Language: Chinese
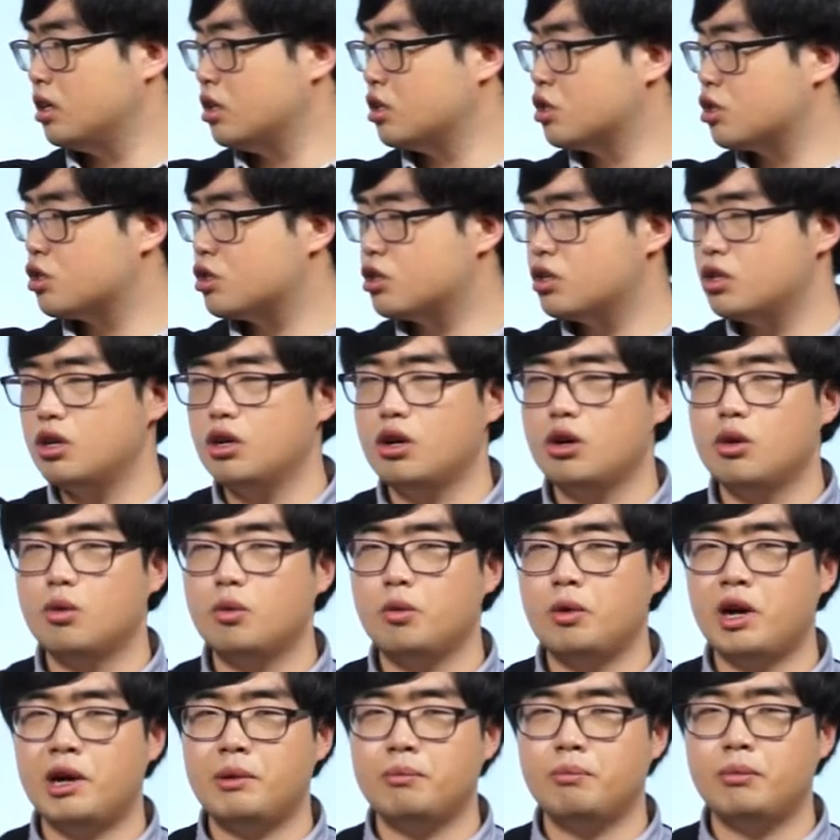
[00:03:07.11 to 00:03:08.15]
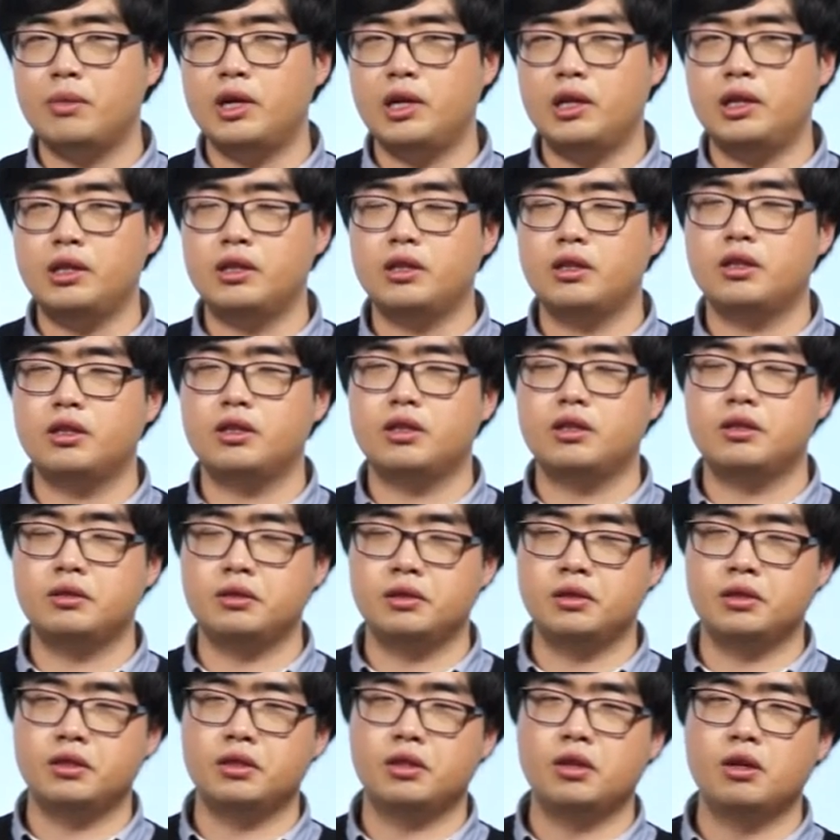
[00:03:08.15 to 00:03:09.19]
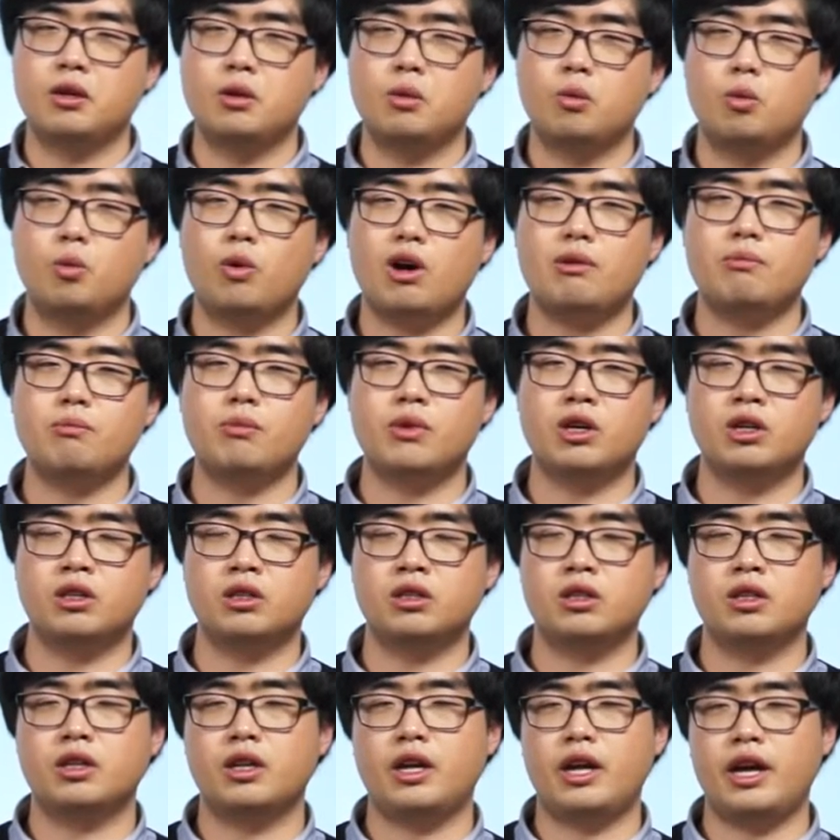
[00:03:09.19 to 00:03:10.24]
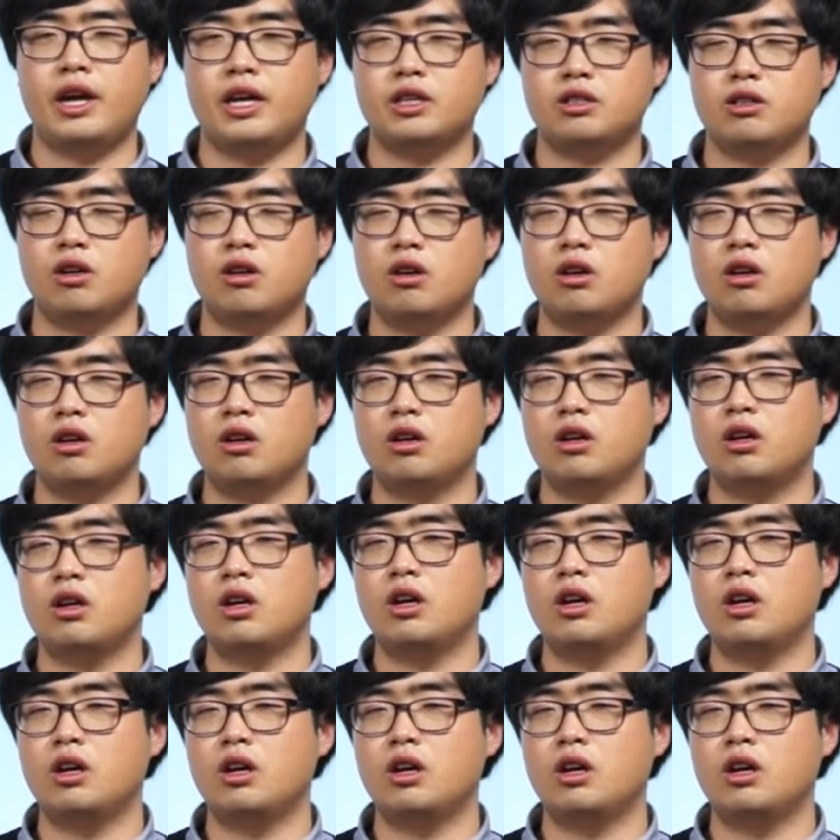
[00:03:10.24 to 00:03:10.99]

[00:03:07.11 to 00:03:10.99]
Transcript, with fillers: 是万门，嗯，万门，没错，